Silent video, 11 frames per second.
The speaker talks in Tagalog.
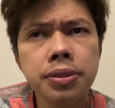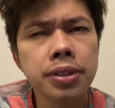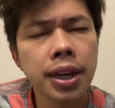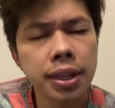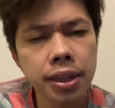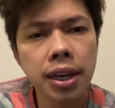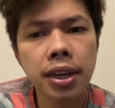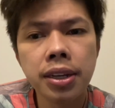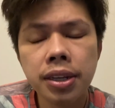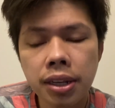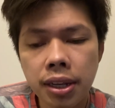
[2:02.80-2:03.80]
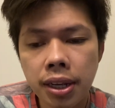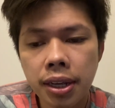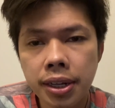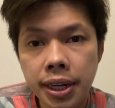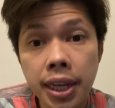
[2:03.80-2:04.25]
ata
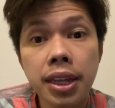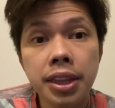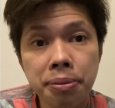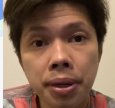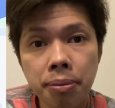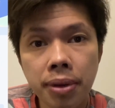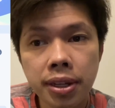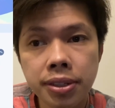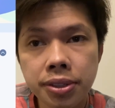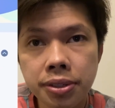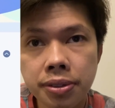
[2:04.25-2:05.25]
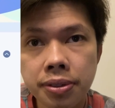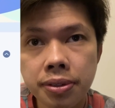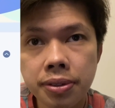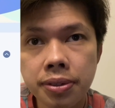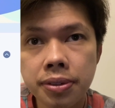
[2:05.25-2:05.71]
negative naman so
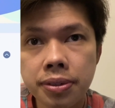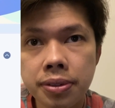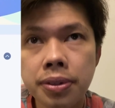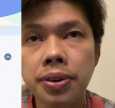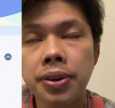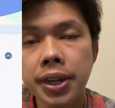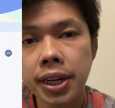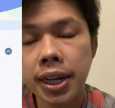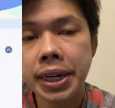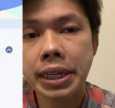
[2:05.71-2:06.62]
okay na naging